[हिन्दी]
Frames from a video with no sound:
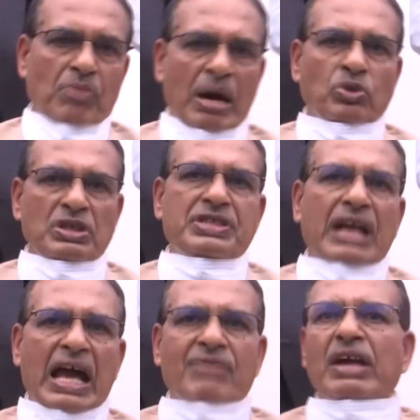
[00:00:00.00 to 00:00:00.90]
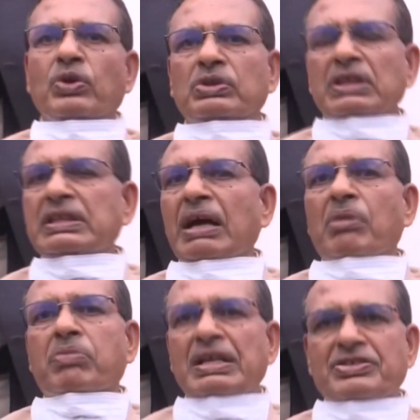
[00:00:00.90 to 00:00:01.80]
तो मामूली सी कार्रवाई होती थी अब
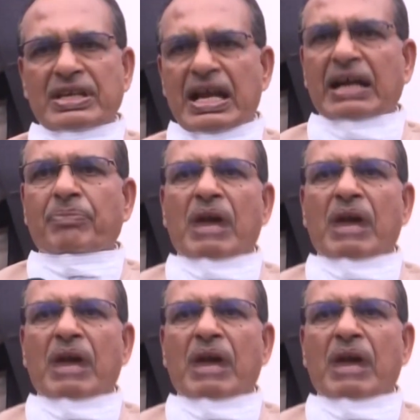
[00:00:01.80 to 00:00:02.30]
हम कड़ी सजा का